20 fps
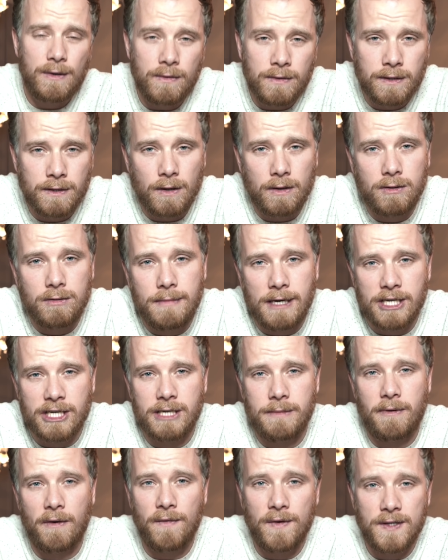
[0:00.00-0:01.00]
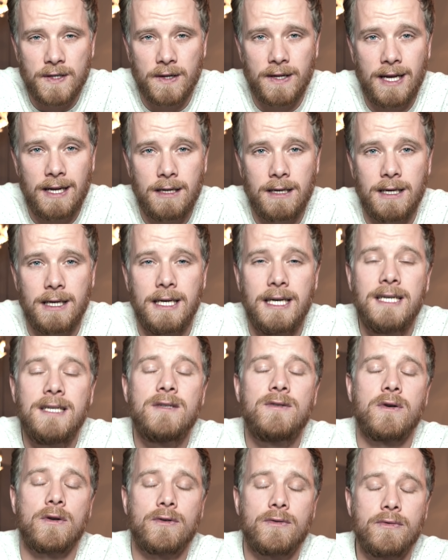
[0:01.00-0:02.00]
conscient du marché professionnel et
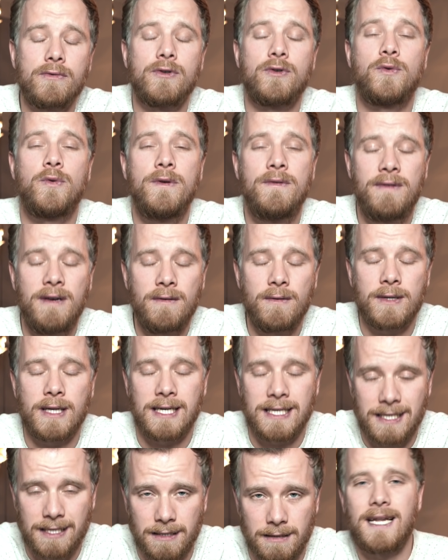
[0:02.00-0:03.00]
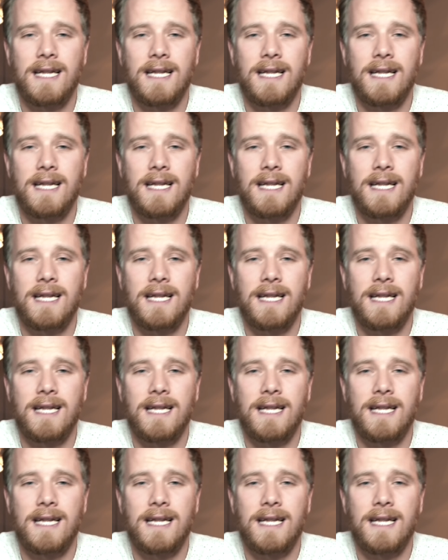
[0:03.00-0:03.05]
surtout suivez votre instinct.